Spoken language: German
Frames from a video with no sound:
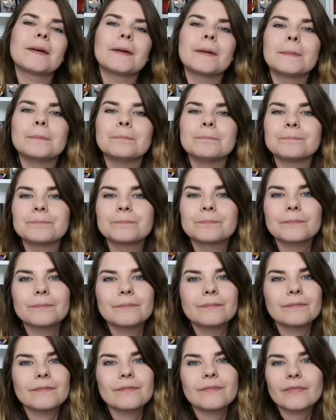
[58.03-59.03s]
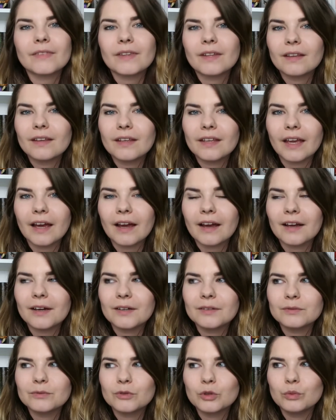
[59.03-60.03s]
ähm,
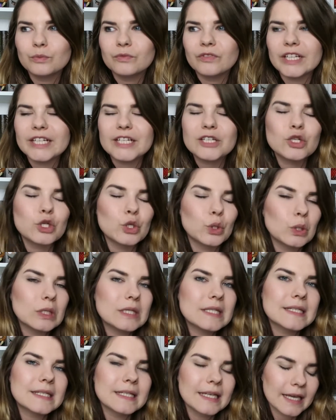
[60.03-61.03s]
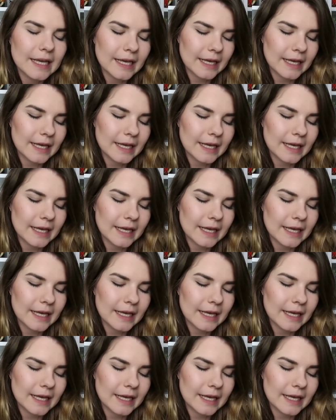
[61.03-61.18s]
ja, Umweltschutz,